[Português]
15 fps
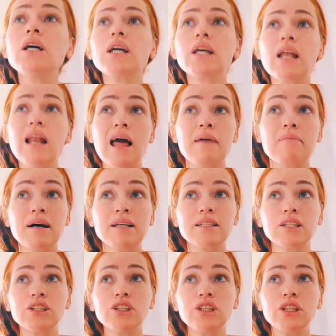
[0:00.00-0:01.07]
Que lá é
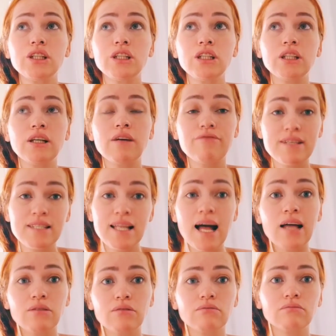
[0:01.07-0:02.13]
bastante
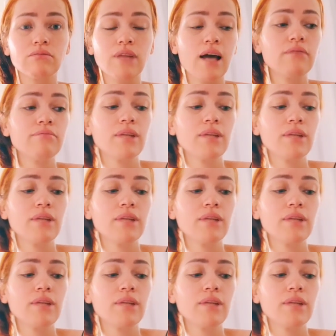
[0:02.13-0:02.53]
afastado, né?